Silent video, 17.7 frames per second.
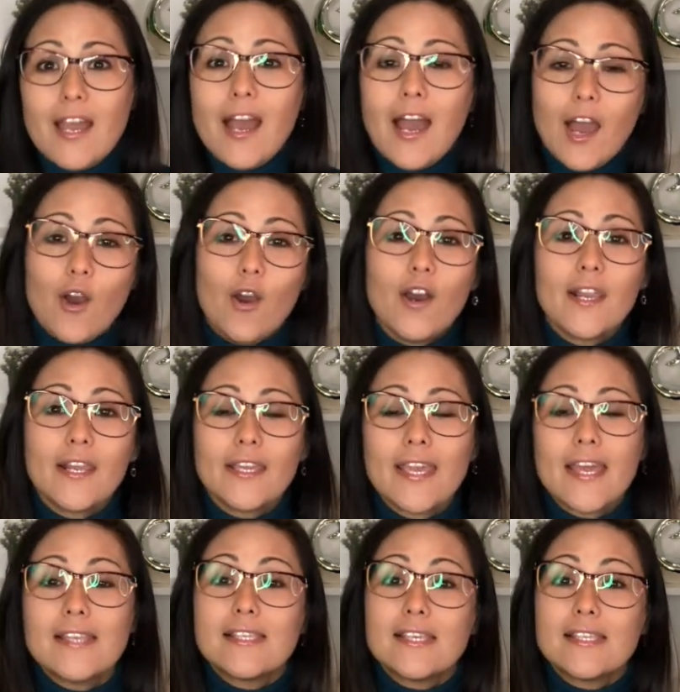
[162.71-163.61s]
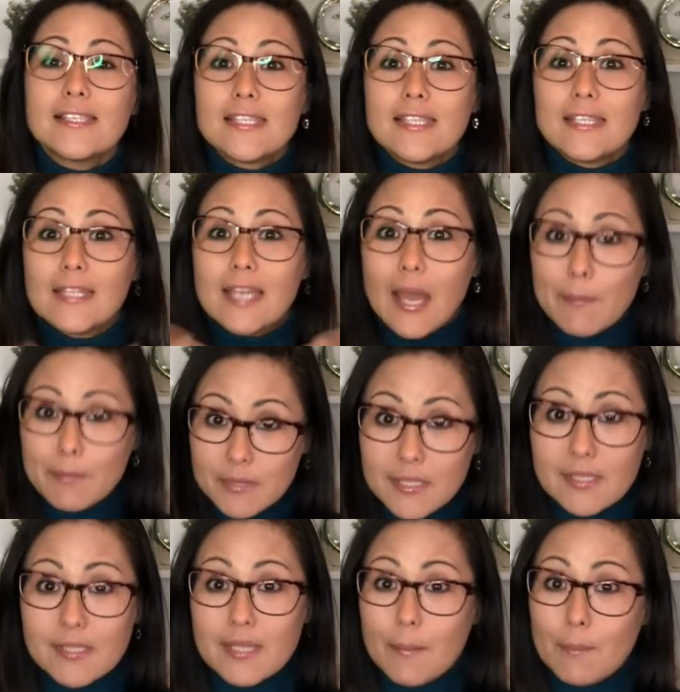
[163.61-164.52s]
A hora que essa
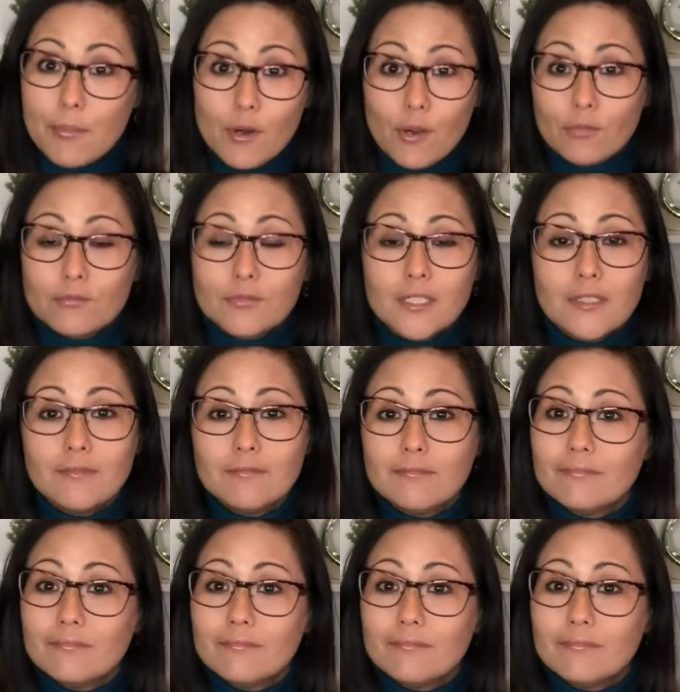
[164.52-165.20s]
sinapse está pronta,